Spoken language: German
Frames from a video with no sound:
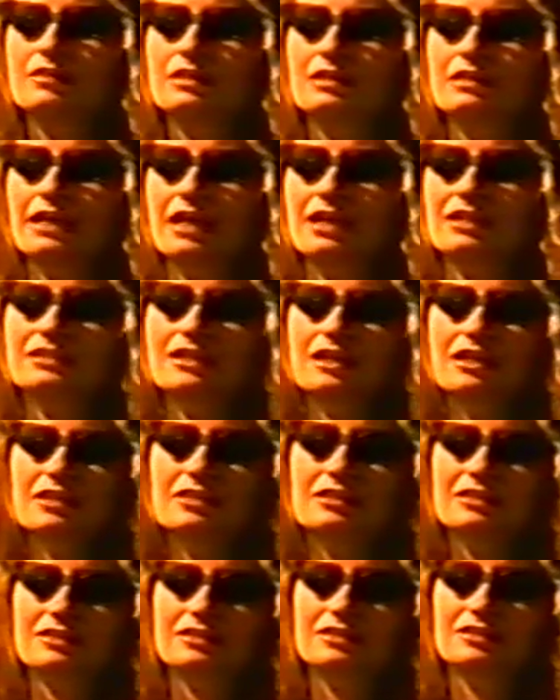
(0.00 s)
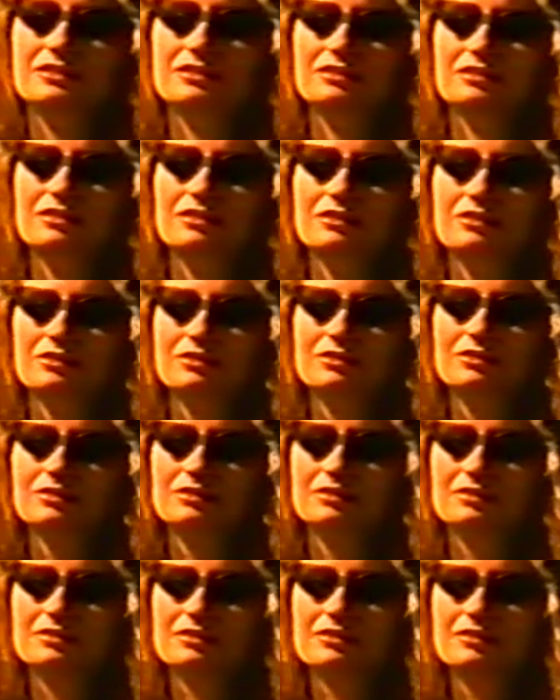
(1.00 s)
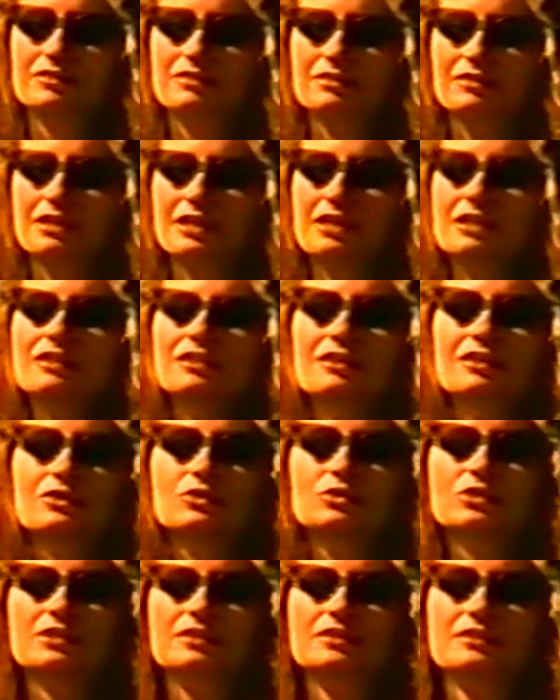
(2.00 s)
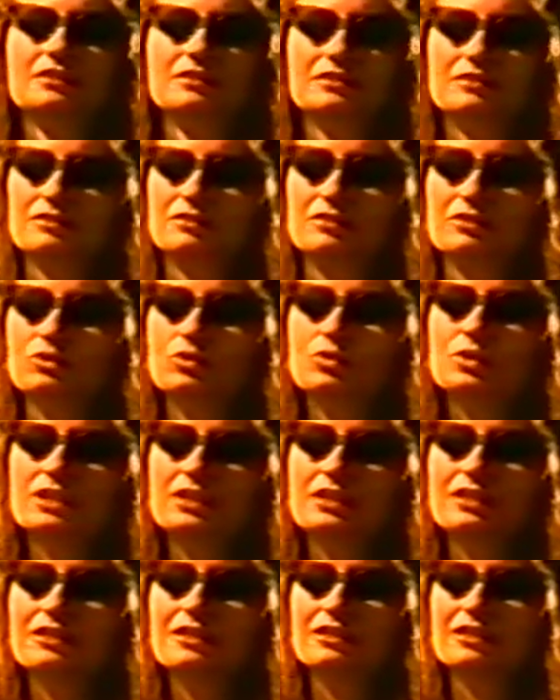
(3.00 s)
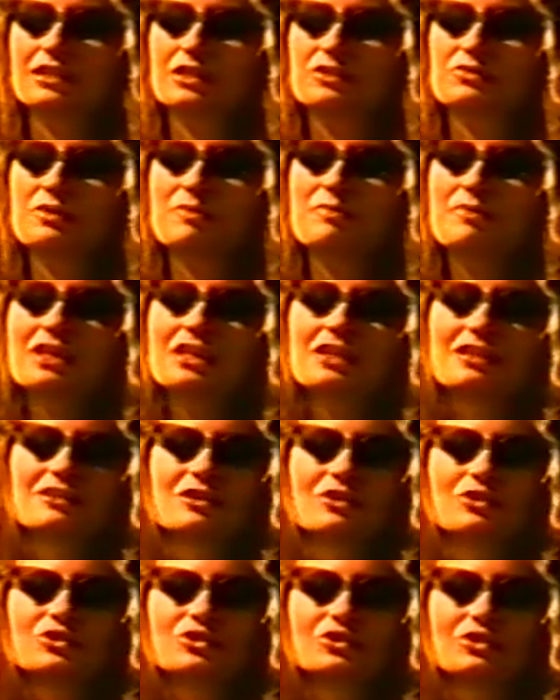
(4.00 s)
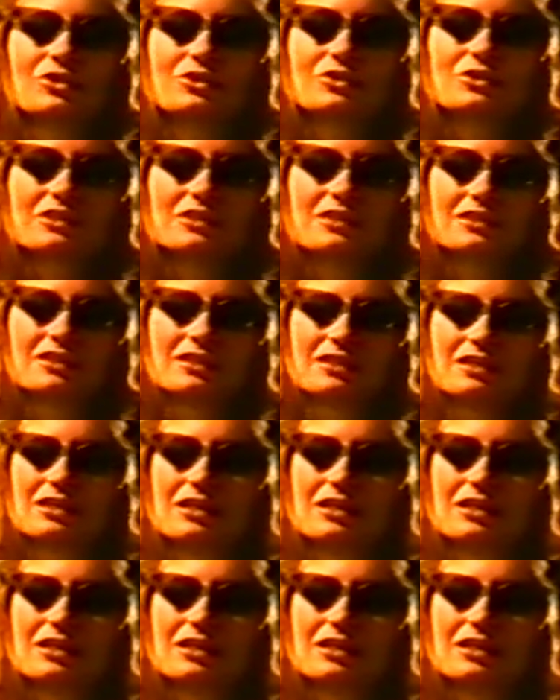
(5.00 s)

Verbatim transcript: Die Tatsache, dass äh, Kinder oder äh, Jugendliche ihre Familien ausrotten,